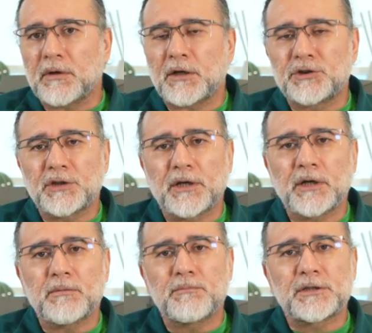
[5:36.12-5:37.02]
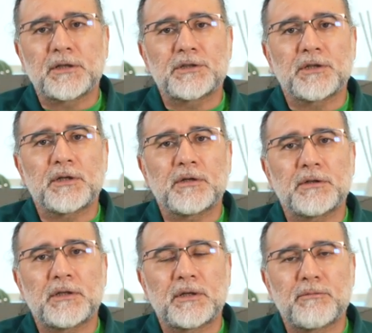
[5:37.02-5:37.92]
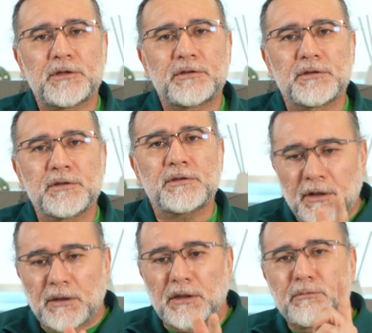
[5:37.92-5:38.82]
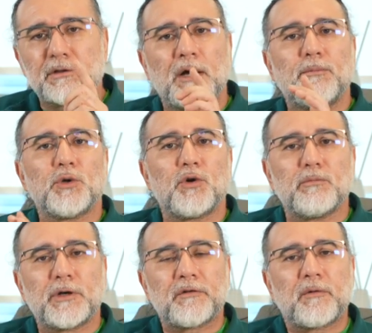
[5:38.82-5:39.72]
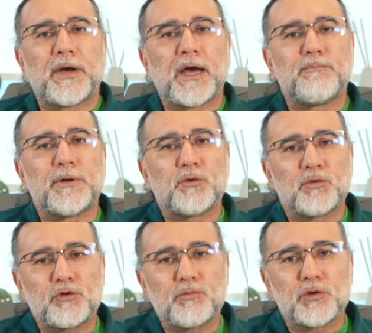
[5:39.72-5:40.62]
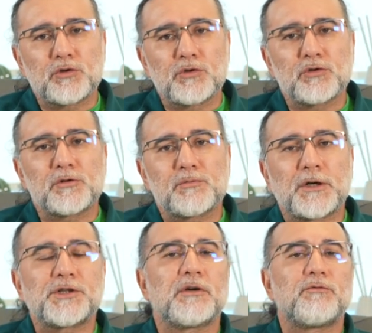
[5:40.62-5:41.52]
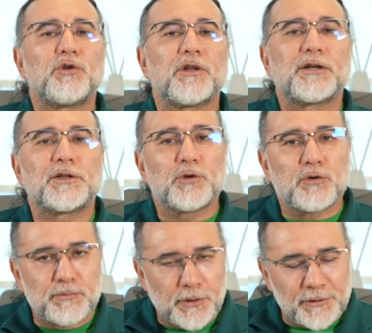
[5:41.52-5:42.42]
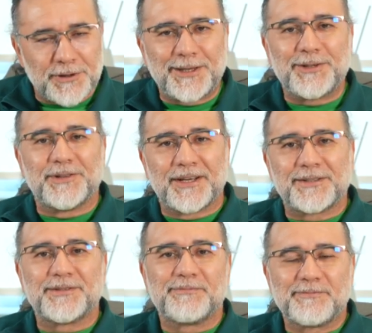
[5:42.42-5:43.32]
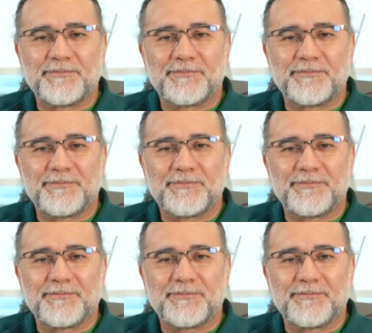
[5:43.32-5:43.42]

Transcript: aşağıya mesajları iletebilirsiniz. Kanalımıza abone olmayı ve beğenmeyi unutmuyorsunuz. Başka videolarda görüşmek üzere. İyi günler.